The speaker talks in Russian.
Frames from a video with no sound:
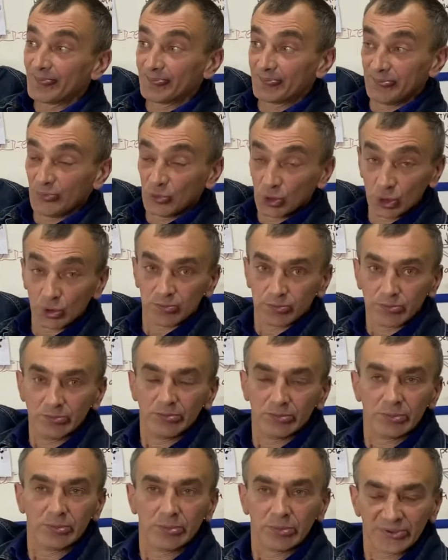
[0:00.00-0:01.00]

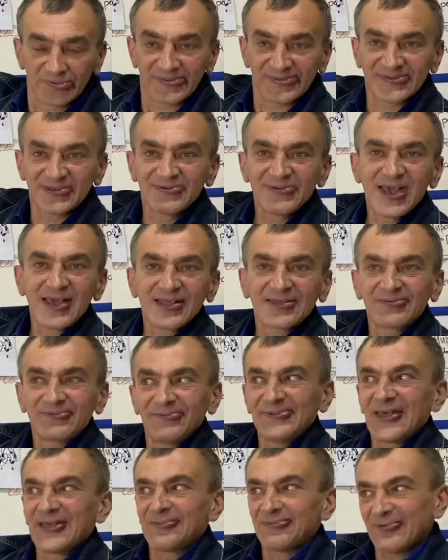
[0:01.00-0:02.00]
Ну, заставляет
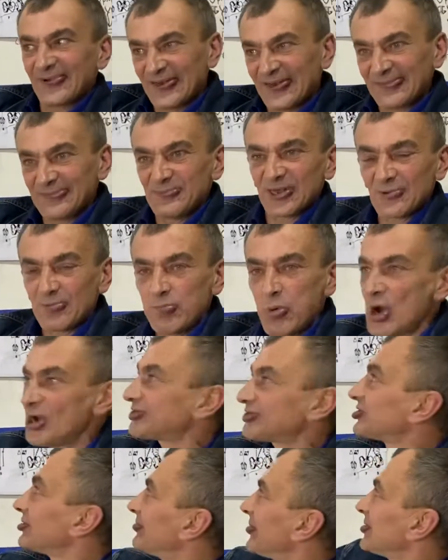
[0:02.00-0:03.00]
взять размер
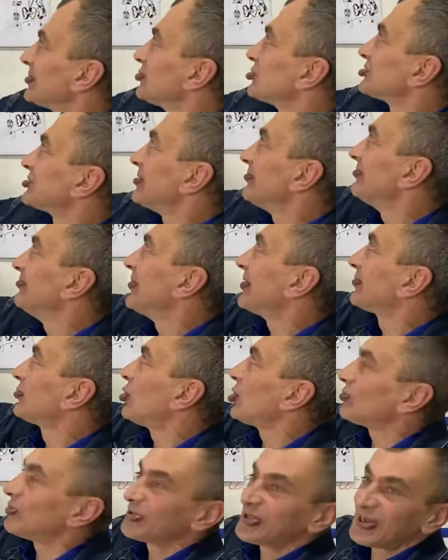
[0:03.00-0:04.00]
больше, потому что в
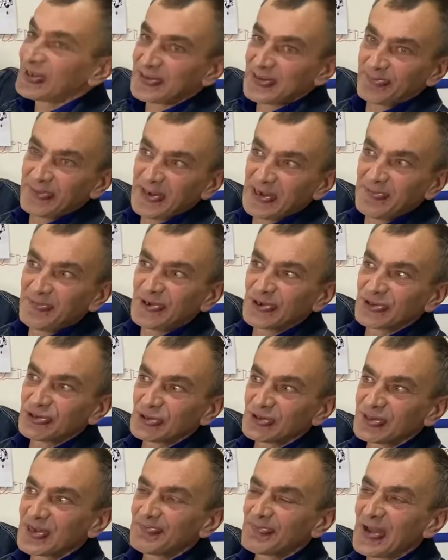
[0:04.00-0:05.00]
носок вот эти
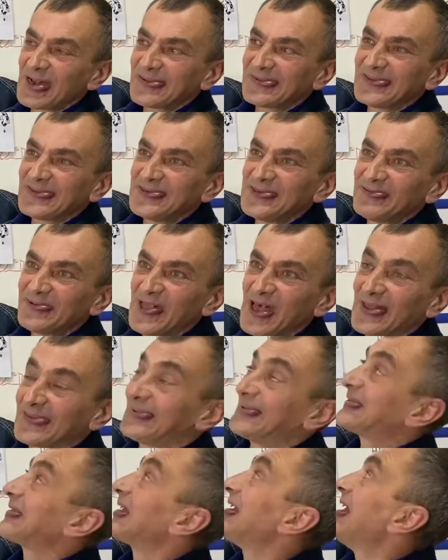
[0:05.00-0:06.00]
переплетенные пальцы не
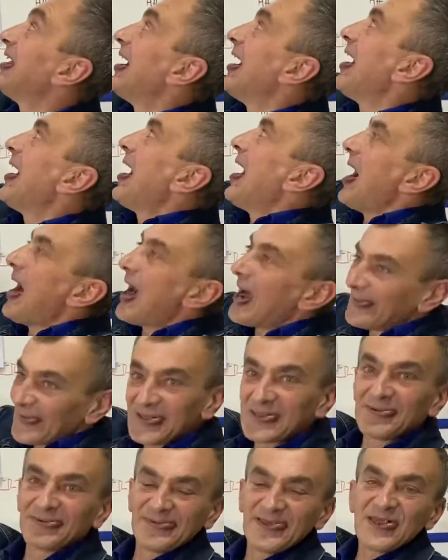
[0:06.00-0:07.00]
влазят. А
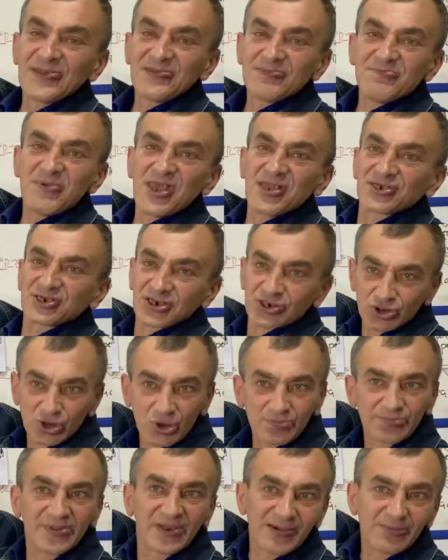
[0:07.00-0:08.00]
надо взять меньше,
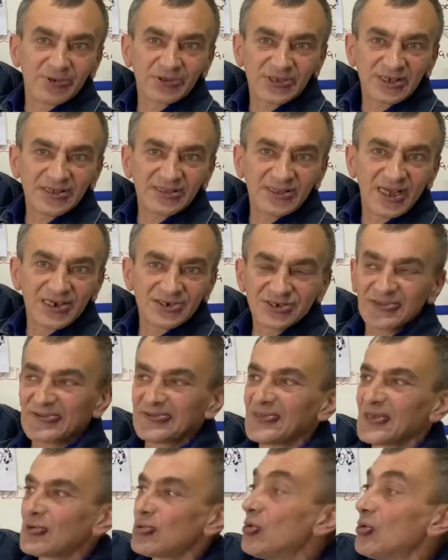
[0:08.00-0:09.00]
чтобы работать дальше с
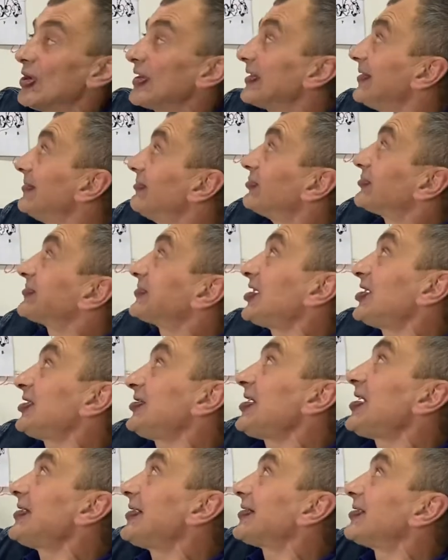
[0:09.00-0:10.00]
ногой. И вот
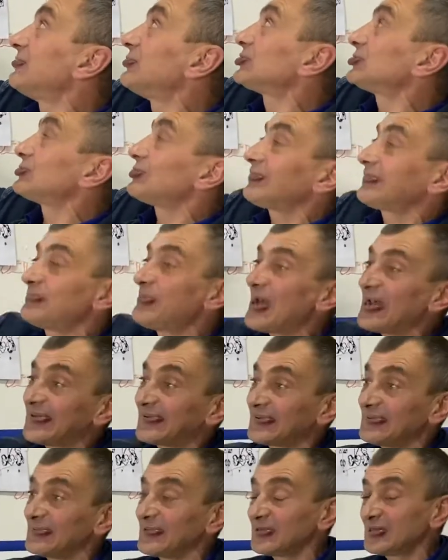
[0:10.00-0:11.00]
тогда я работаю с
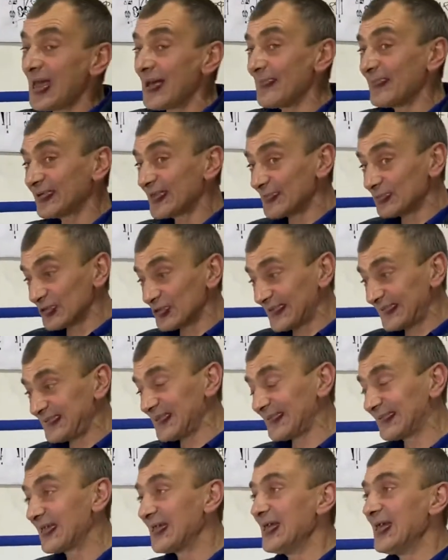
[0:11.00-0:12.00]
пальцами. Да, мы там у нас есть